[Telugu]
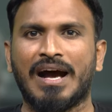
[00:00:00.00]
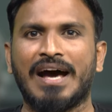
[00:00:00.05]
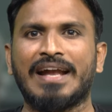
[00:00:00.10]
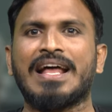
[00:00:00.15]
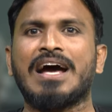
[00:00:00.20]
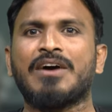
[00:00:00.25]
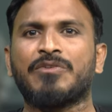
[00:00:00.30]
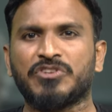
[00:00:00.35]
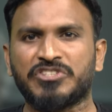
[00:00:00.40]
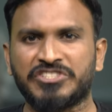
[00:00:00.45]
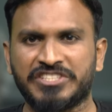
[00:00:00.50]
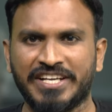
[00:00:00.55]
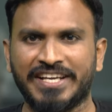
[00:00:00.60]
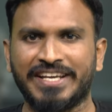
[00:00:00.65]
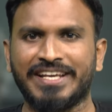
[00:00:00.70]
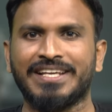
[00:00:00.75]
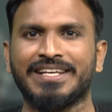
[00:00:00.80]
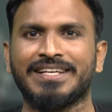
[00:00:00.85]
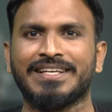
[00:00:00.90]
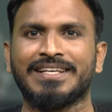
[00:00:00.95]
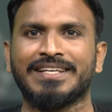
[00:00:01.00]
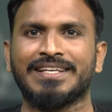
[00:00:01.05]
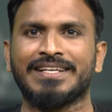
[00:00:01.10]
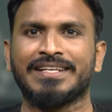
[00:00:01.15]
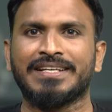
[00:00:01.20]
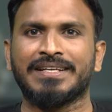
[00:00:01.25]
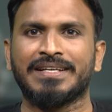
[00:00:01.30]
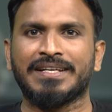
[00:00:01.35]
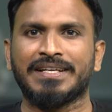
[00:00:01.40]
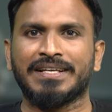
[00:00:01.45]
అనావృష్టి
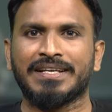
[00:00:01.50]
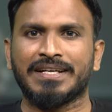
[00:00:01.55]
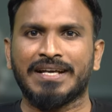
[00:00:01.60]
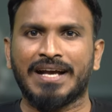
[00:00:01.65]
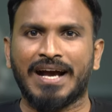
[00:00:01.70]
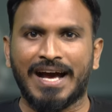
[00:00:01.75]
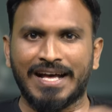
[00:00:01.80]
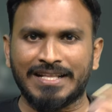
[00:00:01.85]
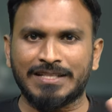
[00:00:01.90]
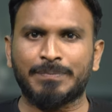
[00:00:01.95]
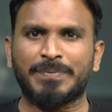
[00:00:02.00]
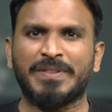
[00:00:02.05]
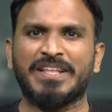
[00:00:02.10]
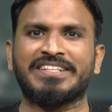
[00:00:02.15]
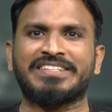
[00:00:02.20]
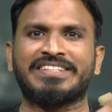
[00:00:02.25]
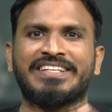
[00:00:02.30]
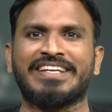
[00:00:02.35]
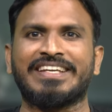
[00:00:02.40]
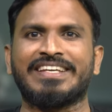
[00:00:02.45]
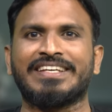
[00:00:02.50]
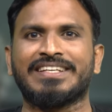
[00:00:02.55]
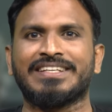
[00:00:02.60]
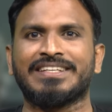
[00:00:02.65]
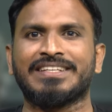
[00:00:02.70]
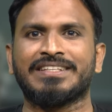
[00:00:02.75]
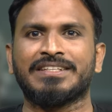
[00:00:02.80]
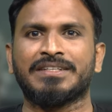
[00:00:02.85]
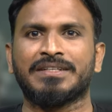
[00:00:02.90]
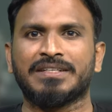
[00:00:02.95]
ఆంధ్రప్రదేశ్కి
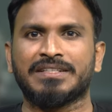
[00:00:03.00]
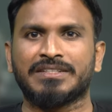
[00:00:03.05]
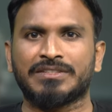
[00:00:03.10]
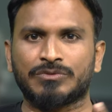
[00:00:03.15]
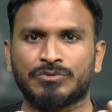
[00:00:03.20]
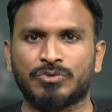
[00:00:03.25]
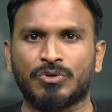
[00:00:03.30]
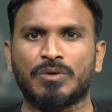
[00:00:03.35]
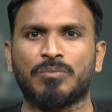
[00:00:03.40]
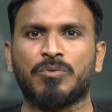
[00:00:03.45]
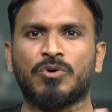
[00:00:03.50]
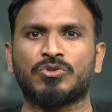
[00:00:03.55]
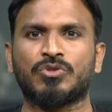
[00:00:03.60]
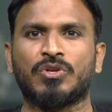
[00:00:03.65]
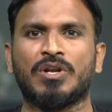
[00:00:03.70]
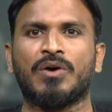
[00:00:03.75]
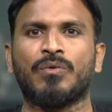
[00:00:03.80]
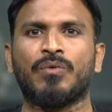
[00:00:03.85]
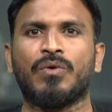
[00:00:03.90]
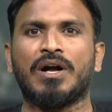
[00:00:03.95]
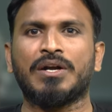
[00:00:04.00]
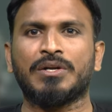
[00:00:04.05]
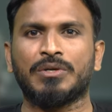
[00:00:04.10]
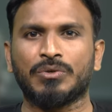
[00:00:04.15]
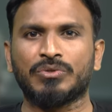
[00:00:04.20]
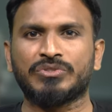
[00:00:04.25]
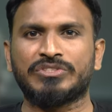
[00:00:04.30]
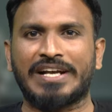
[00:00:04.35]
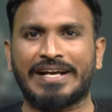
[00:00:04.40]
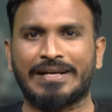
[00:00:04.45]
చూడబోతున్నాం
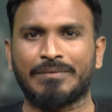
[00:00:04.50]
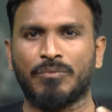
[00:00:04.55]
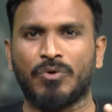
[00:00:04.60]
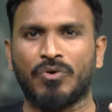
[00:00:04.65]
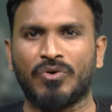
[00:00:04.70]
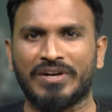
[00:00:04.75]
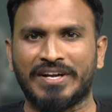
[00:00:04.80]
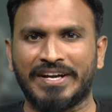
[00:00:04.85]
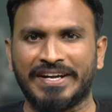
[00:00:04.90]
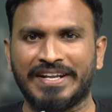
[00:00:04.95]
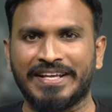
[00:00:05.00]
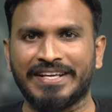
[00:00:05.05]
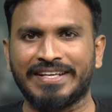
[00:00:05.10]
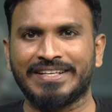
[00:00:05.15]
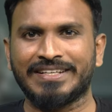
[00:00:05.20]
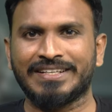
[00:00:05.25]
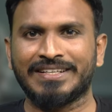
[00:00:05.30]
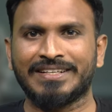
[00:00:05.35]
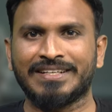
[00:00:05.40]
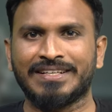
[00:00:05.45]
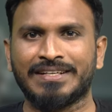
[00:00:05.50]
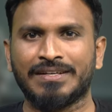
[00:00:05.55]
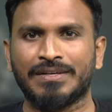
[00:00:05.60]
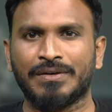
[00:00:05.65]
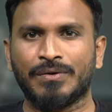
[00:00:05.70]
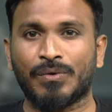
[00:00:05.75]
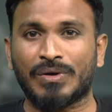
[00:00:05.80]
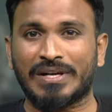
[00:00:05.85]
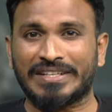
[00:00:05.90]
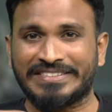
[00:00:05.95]
అంటూ జగన్మోహన్ రెడ్డి
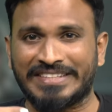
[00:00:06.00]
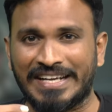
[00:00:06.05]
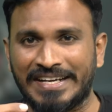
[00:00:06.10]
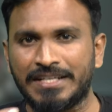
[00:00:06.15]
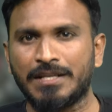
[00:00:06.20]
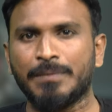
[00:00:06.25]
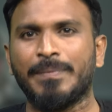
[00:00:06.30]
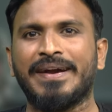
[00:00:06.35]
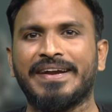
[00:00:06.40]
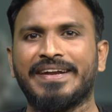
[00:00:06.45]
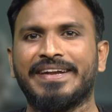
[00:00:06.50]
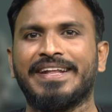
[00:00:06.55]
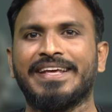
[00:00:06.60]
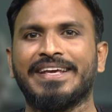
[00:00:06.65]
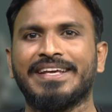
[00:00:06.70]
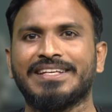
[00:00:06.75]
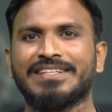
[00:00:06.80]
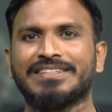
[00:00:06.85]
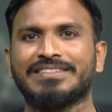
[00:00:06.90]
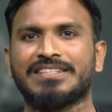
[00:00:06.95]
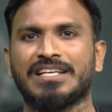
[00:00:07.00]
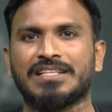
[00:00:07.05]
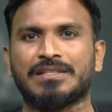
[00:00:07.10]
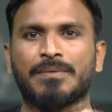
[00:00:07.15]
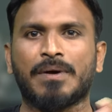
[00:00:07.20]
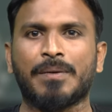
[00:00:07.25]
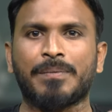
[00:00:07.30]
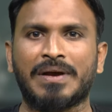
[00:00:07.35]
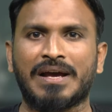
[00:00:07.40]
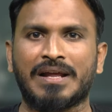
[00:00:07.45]
ఒక సెంటిమెంట్ని
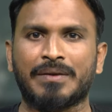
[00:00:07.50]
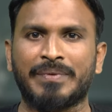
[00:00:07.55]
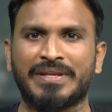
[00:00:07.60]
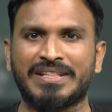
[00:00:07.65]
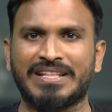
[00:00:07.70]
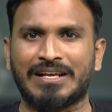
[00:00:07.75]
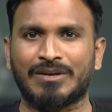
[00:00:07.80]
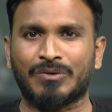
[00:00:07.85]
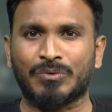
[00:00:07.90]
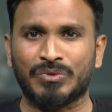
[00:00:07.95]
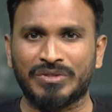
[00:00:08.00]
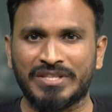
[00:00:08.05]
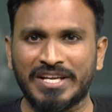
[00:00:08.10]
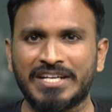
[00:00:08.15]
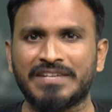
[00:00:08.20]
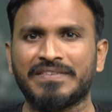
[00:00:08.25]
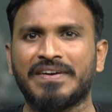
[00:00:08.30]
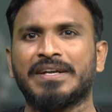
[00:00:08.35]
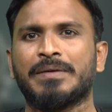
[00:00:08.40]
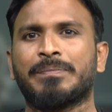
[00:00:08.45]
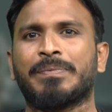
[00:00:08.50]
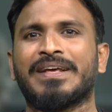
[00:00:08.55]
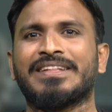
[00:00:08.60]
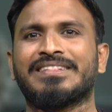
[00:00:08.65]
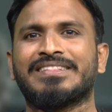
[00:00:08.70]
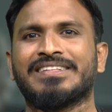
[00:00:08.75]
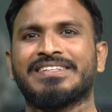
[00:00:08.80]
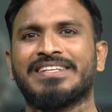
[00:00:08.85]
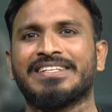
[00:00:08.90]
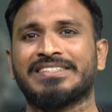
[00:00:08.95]
చంద్రబాబు గారి మీద రుద్దేటువంటి
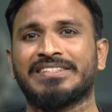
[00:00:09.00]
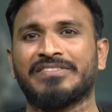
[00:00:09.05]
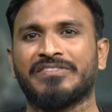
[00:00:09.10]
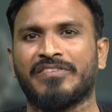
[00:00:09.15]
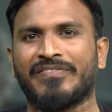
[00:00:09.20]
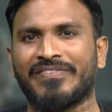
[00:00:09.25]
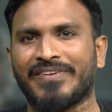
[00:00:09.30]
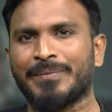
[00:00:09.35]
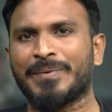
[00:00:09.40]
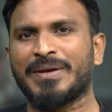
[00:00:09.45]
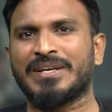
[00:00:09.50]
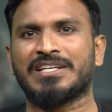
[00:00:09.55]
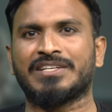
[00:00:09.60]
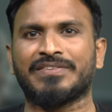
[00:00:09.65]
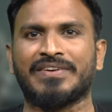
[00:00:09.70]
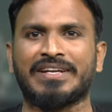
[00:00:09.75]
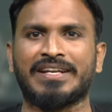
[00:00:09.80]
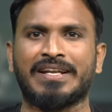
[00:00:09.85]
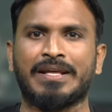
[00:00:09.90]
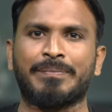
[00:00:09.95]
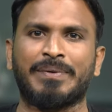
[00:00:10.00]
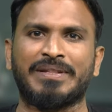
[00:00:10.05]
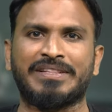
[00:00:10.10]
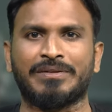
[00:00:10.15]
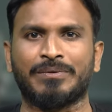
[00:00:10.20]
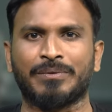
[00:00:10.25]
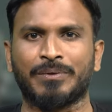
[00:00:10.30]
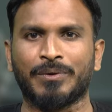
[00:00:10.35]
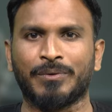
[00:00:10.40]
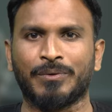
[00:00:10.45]
ప్రయత్నం చేసి విఫలమైనటువంటి
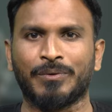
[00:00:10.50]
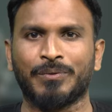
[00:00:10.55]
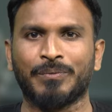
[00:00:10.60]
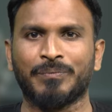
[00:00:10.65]
నేపథ్యంలో